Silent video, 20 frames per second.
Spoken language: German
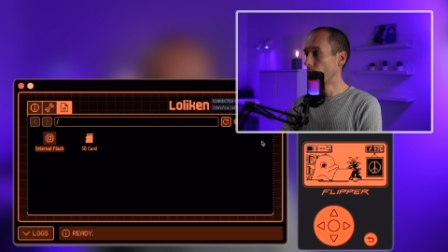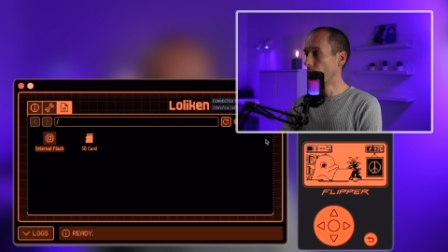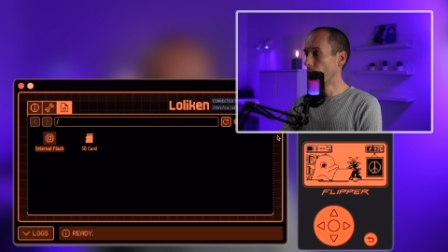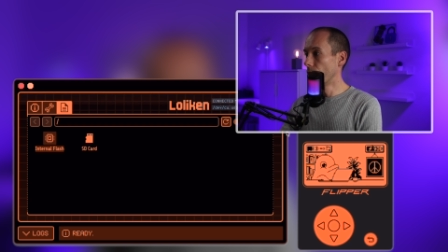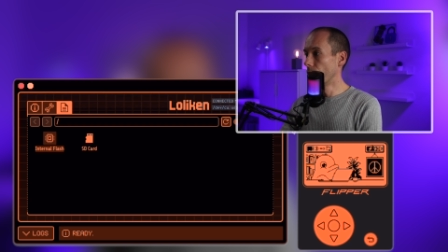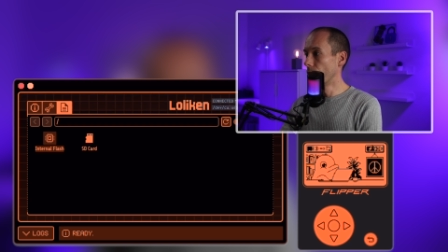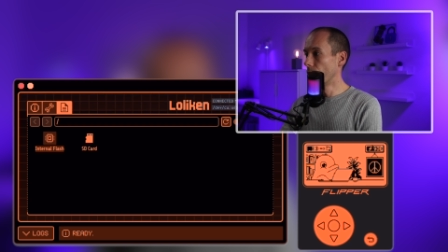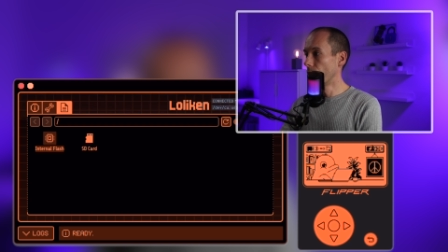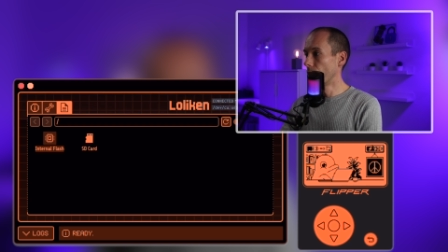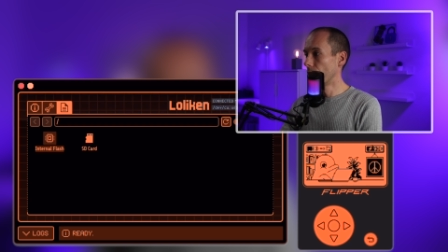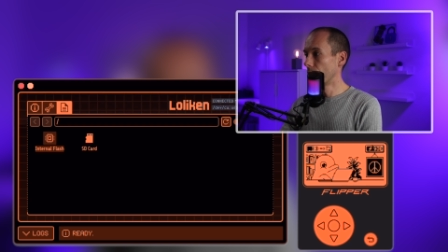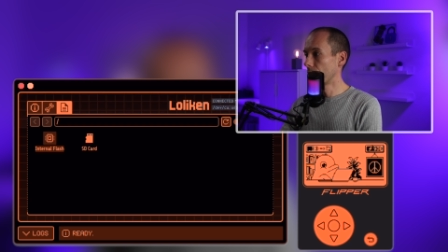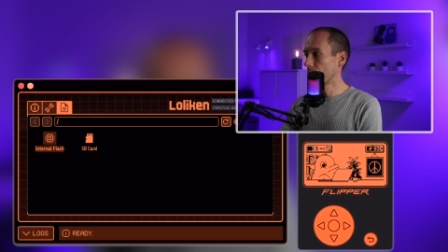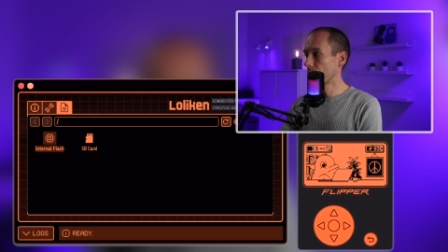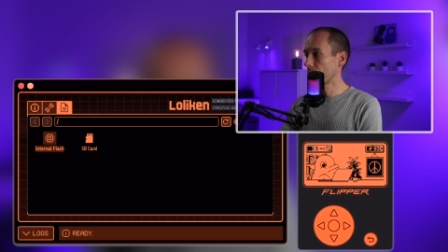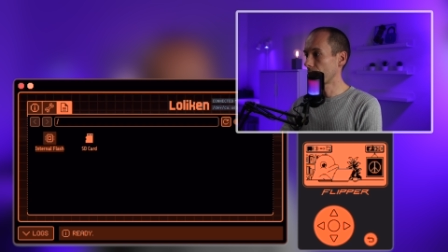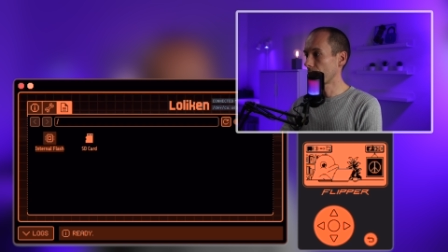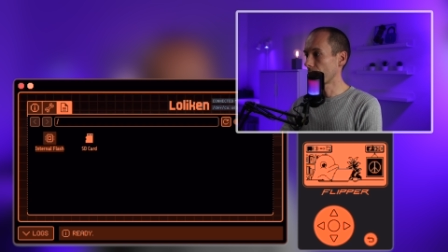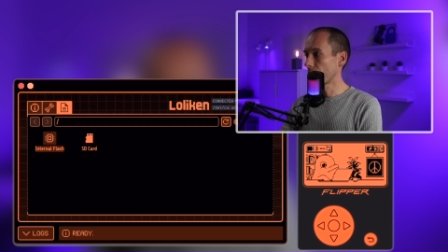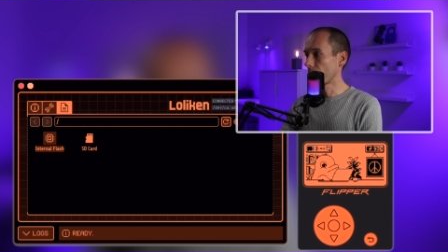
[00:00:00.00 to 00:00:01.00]

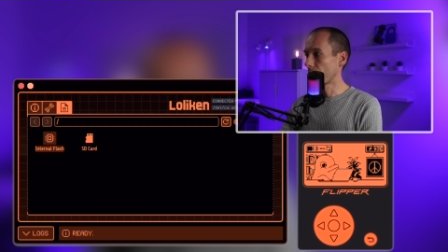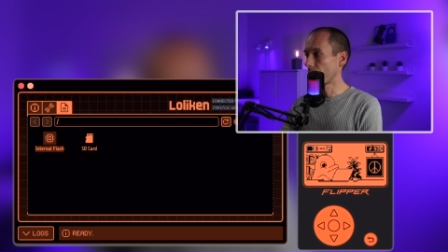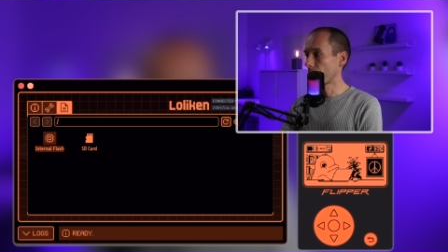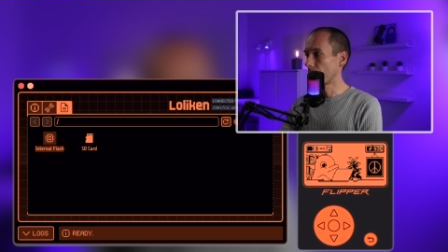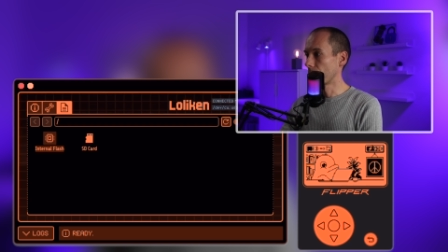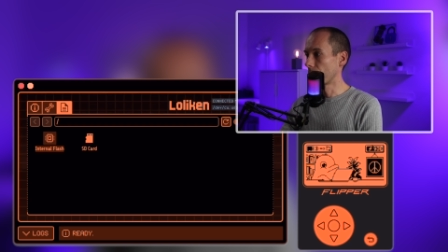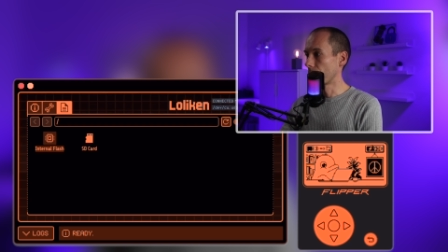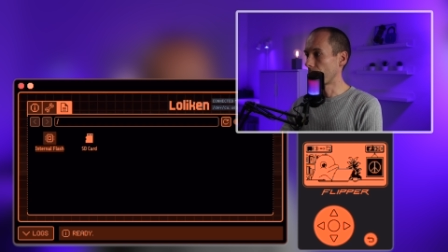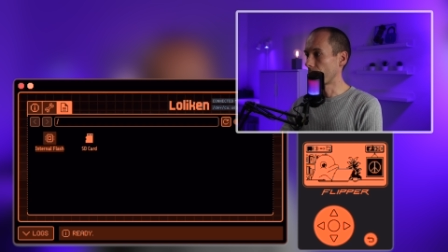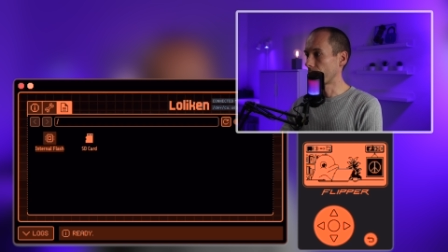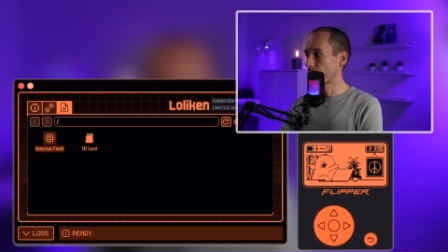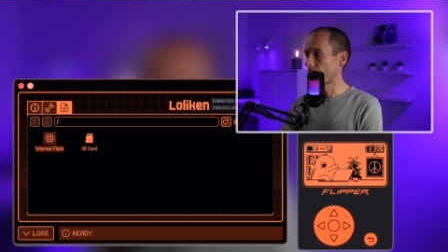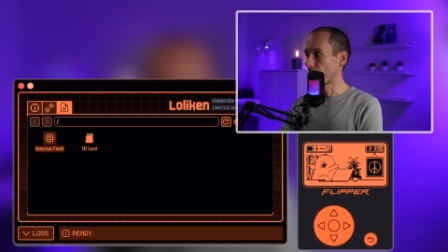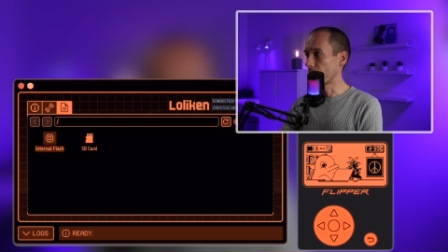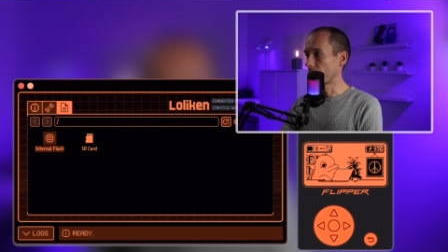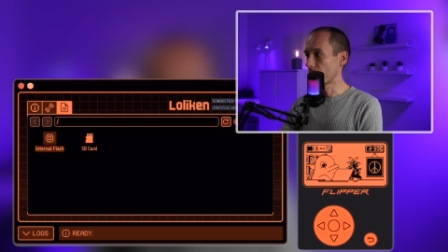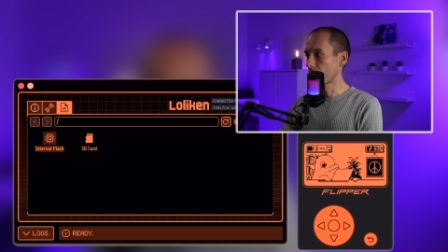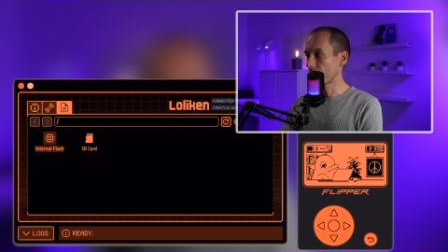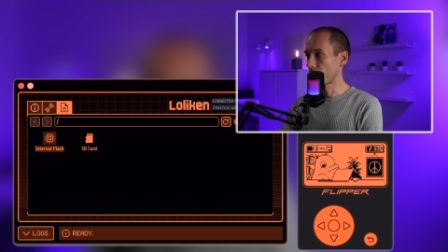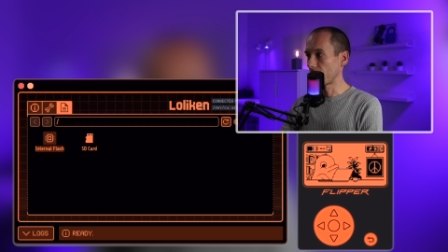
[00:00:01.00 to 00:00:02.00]
Und ähm, auf der
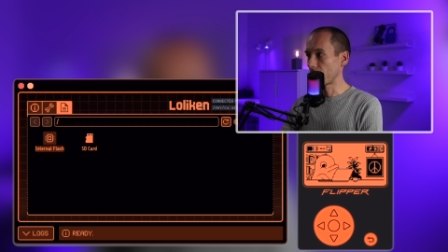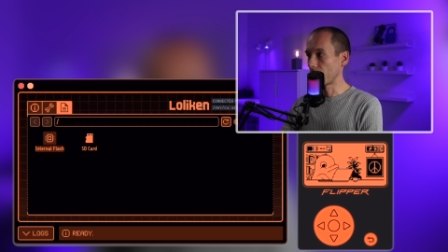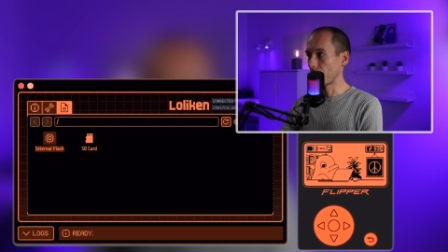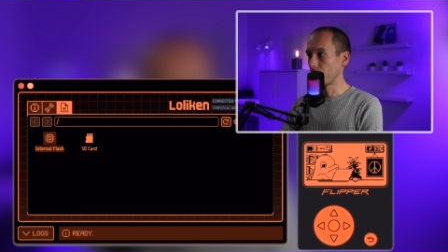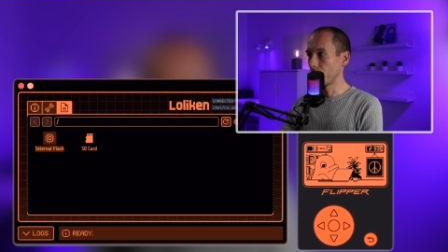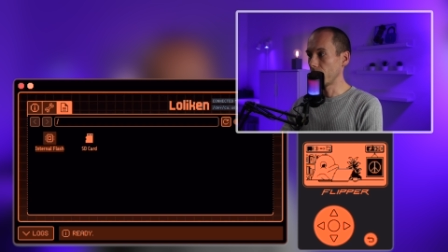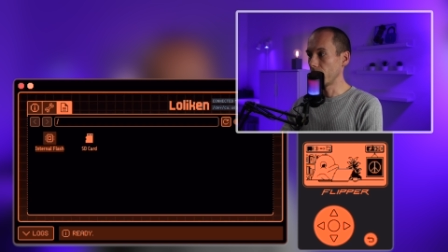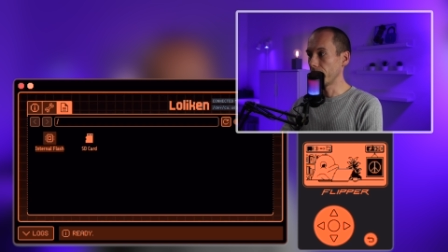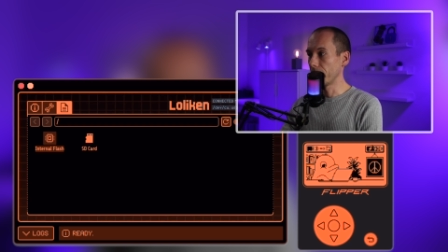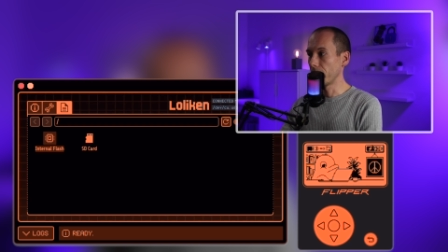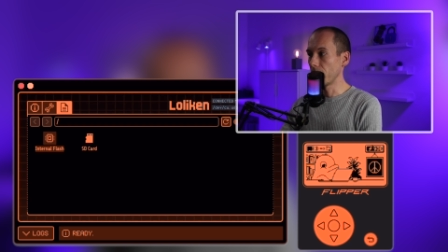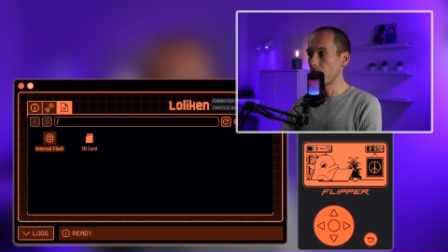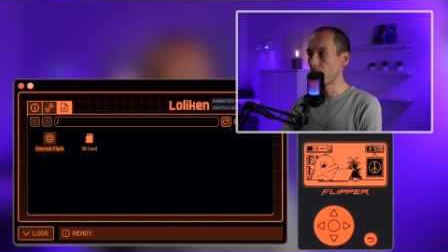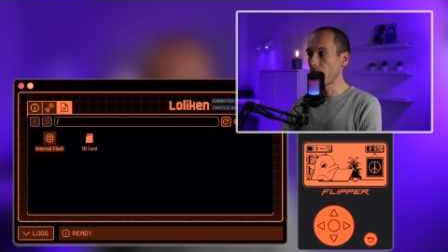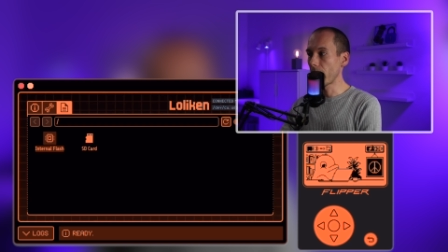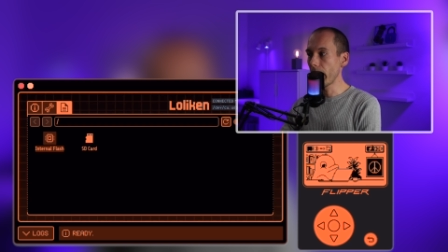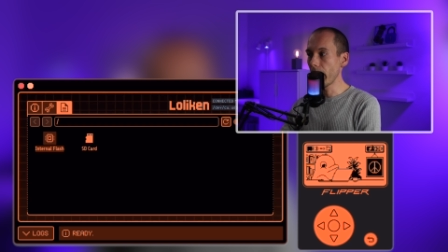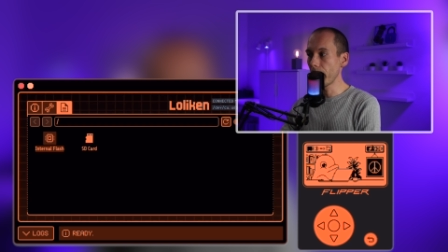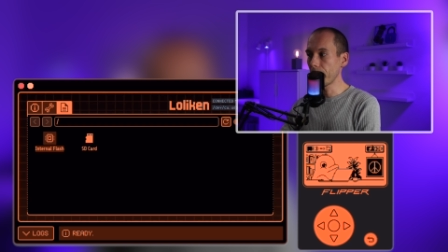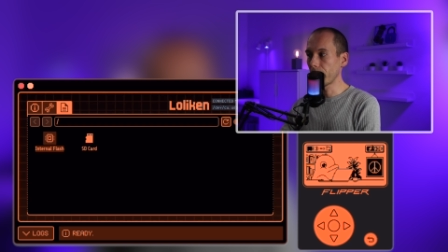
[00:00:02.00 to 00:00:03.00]
anderen Seite habe ich die
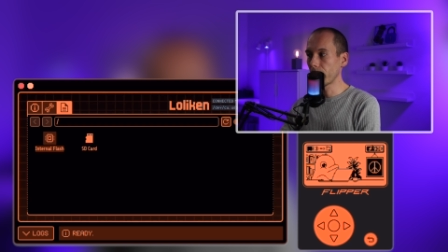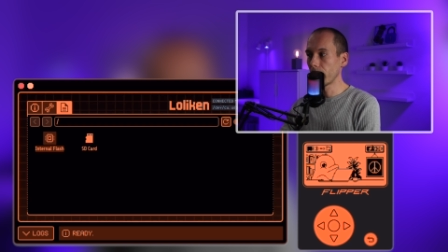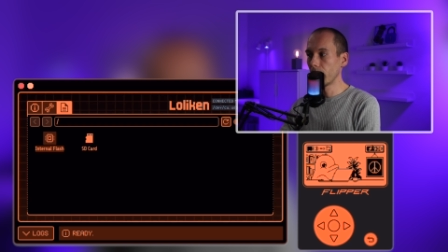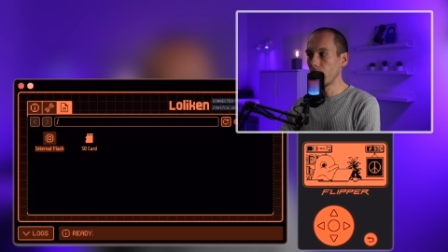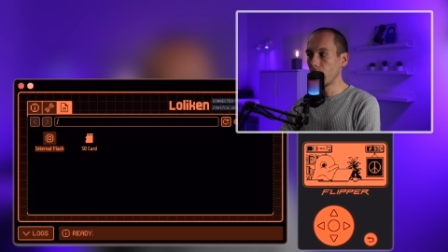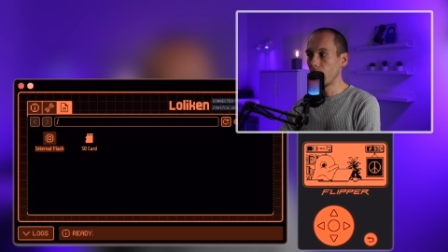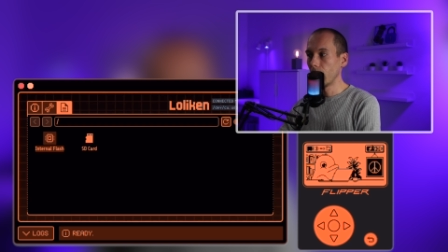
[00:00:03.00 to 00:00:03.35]
Flipper-App,